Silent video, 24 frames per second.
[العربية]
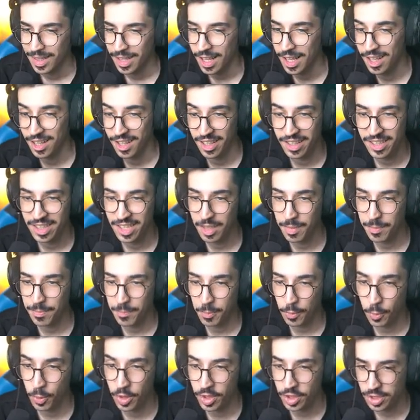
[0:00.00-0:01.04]
هل نجيب
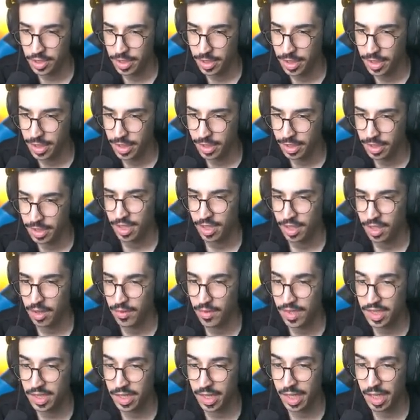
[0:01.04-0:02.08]
ونستريك اذا
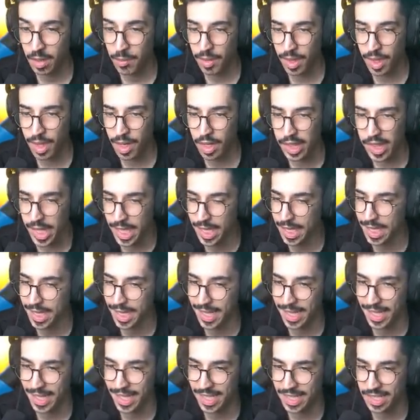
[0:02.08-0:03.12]
فزنا جيم ثالث
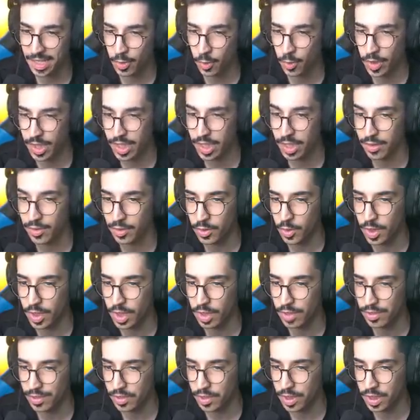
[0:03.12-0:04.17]
خلاص نوقف
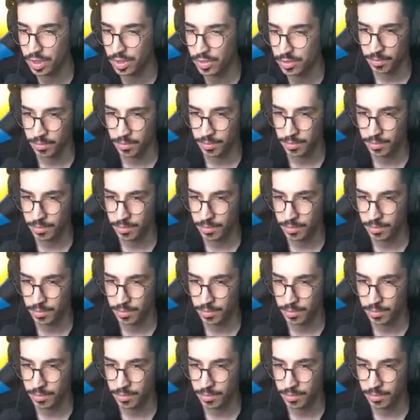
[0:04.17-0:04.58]
نوقف نوقف